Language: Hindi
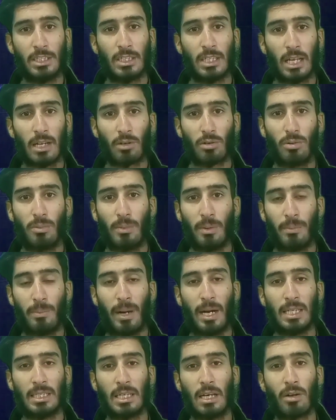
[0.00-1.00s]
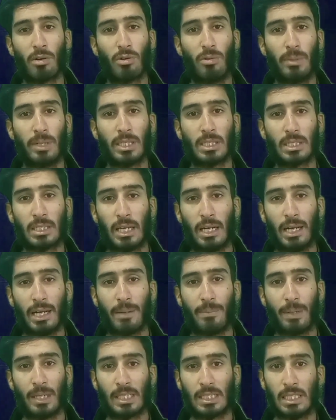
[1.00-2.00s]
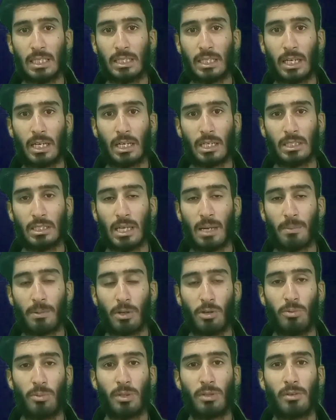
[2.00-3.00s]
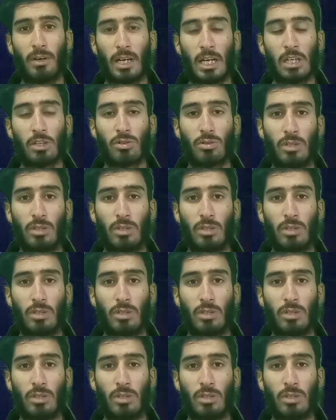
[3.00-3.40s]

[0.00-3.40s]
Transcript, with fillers: जिस हल्कों में बाज़ हल्कों में इस तरह के पाकिस्तान तहरीक इंसाफ के उम्मीदवार